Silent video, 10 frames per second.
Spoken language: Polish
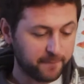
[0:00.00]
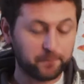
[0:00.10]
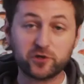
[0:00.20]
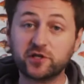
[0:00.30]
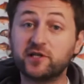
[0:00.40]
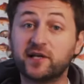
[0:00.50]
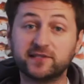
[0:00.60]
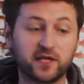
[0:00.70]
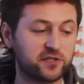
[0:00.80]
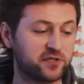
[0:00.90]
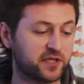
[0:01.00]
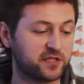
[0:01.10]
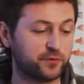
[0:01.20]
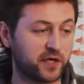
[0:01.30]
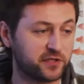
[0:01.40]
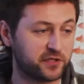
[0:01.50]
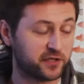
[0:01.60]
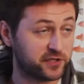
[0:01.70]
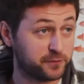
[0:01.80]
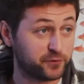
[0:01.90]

może się tak zdarzyć, że ta żyłka gdzieś się gdzieś